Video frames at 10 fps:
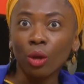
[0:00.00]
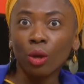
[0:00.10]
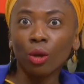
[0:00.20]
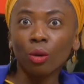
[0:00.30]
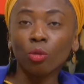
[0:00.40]

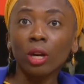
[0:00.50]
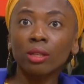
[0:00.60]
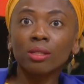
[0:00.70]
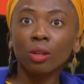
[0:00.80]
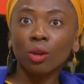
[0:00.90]
euh,
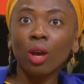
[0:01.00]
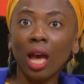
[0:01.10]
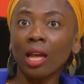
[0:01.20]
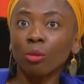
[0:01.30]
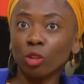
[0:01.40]
Molins,
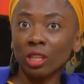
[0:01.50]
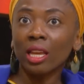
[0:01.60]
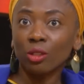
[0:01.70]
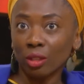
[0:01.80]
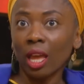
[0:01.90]
a demandé
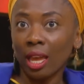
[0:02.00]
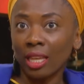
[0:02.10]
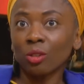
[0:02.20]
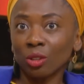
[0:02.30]
à, être